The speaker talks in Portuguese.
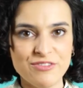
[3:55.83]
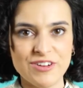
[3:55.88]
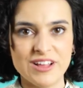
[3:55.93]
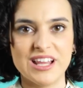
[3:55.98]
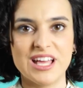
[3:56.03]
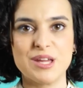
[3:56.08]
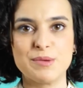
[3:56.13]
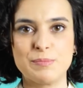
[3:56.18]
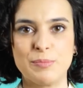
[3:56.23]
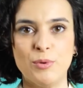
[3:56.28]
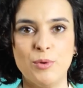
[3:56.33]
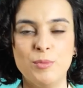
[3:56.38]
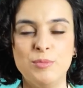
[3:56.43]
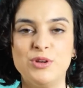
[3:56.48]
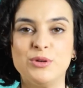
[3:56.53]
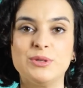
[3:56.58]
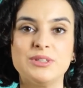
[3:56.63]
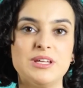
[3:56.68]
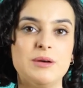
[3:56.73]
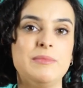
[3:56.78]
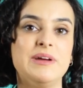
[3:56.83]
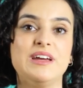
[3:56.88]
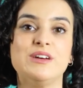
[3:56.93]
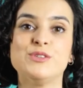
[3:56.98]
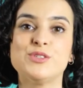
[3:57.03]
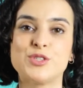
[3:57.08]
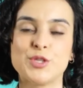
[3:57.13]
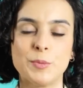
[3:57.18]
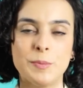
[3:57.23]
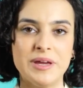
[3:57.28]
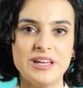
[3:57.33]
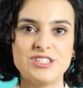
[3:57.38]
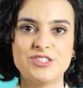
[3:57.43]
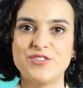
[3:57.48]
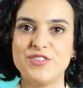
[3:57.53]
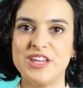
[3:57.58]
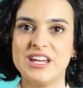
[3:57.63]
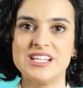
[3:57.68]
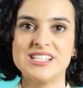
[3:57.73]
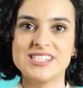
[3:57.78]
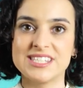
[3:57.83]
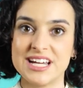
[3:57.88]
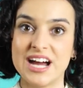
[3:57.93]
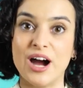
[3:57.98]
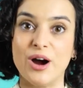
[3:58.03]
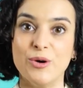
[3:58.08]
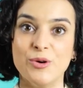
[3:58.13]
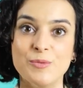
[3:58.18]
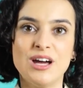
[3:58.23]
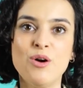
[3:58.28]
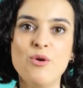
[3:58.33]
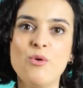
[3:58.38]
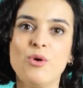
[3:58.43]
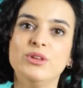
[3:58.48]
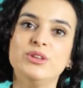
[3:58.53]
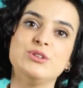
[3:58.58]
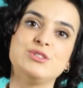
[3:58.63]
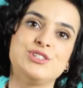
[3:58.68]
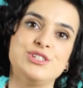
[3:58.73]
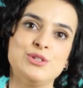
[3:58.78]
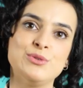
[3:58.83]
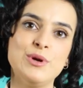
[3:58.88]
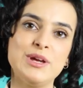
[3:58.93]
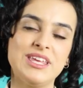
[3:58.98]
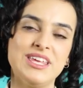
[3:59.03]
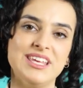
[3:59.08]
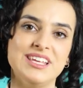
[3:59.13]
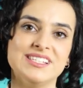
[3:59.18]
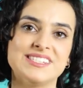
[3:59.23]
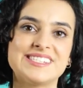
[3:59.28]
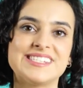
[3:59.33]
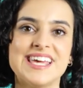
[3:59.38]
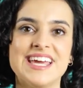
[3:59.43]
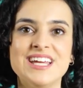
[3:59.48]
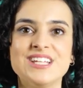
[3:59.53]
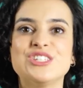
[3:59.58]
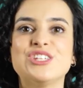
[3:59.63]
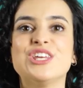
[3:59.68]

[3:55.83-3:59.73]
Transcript: falar em público também é um super diferencial. Então, quando eu digo que ser